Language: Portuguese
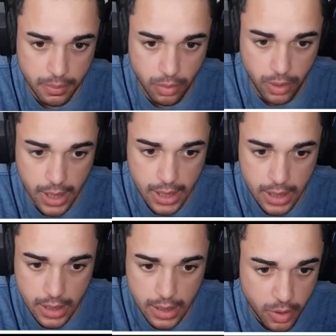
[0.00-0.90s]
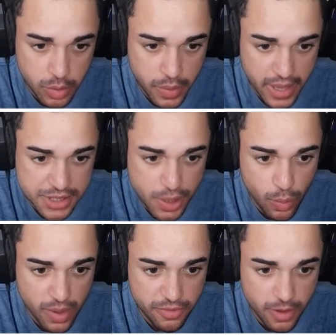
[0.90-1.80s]
Boa. Mano, eu tenho que achar
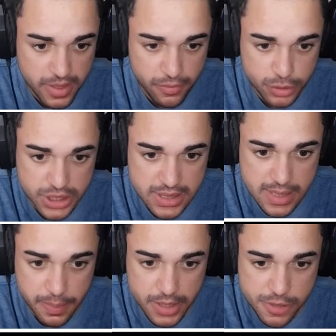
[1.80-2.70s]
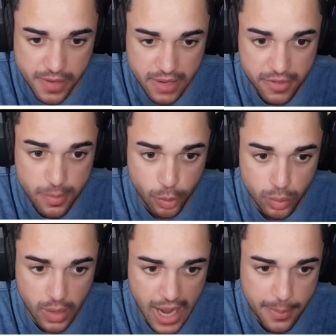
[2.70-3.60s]
alguma forma de fugir desse bicho, velho. Ele veio
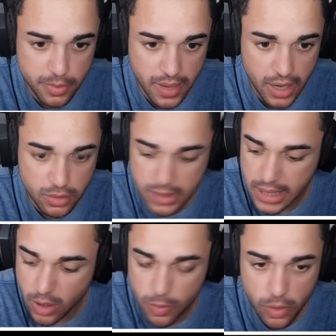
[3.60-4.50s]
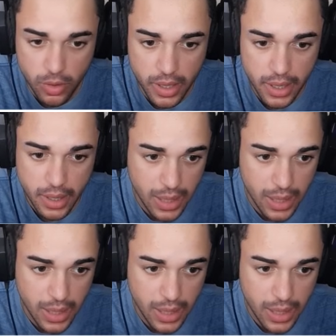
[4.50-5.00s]
muito rápido, cara. Não tem nem como correr.